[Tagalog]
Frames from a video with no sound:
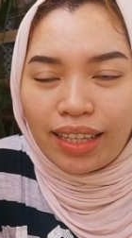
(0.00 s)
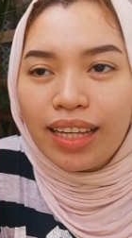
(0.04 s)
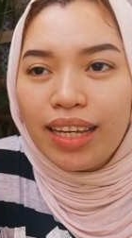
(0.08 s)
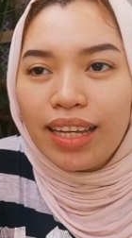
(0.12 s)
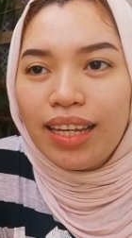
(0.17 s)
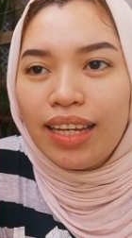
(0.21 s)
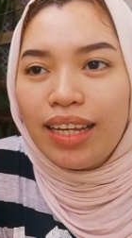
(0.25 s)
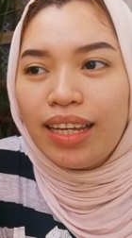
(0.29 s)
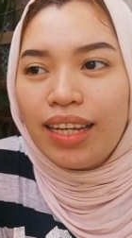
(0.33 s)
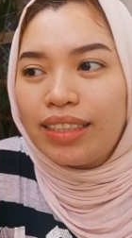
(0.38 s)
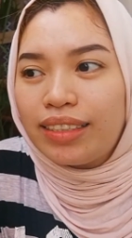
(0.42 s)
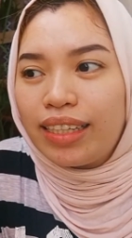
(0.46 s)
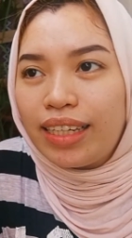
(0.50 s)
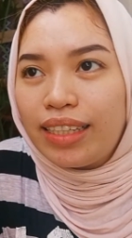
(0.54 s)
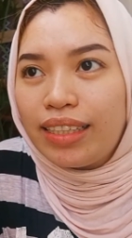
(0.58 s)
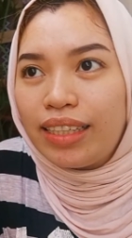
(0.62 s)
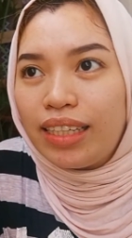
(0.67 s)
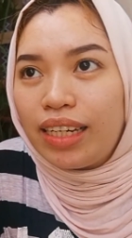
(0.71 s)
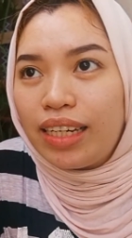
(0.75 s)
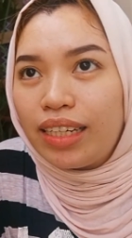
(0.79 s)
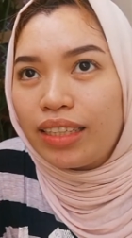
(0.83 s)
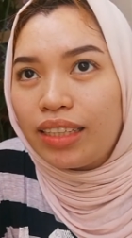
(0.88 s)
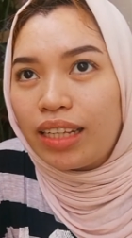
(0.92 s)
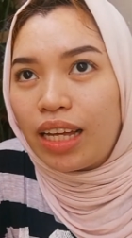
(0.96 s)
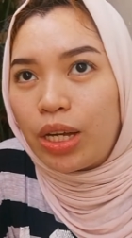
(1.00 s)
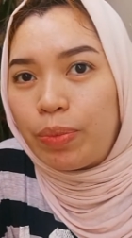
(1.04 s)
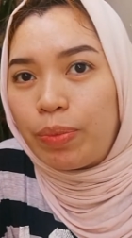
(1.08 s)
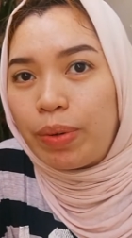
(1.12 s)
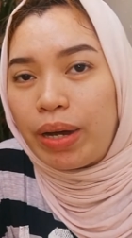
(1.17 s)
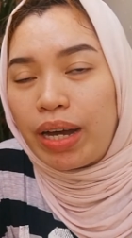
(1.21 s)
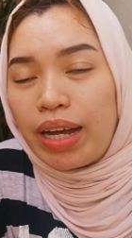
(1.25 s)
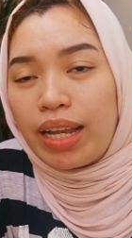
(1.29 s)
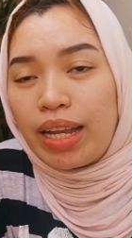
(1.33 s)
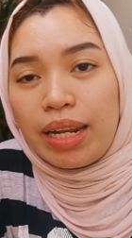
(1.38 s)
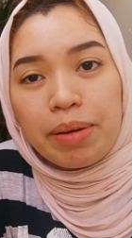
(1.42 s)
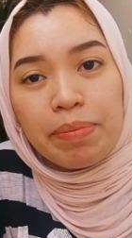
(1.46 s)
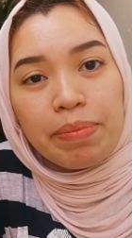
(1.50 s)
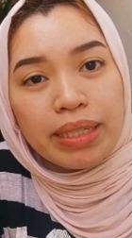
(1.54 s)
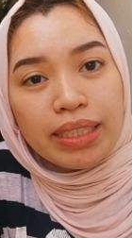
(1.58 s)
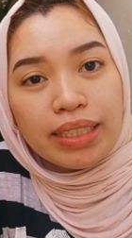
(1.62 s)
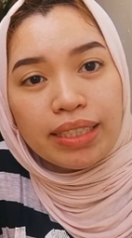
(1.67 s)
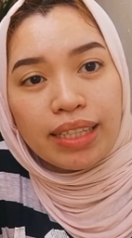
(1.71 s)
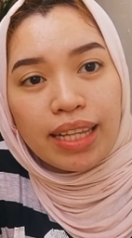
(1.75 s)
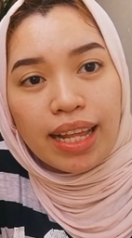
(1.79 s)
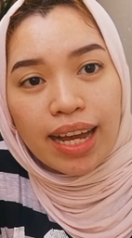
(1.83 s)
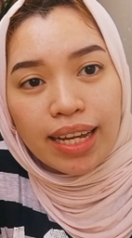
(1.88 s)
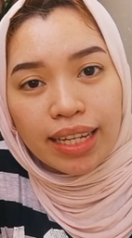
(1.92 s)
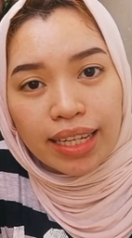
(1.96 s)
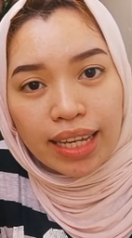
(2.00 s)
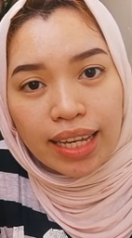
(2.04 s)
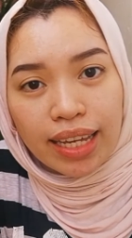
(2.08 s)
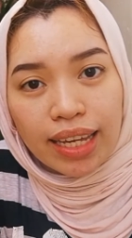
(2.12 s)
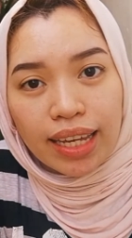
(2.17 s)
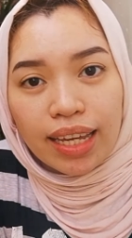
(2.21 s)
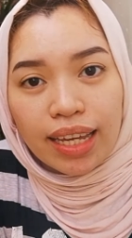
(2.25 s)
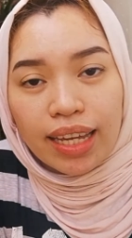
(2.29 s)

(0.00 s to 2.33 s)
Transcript: Kasi hindi nga tayo makalabas lagi.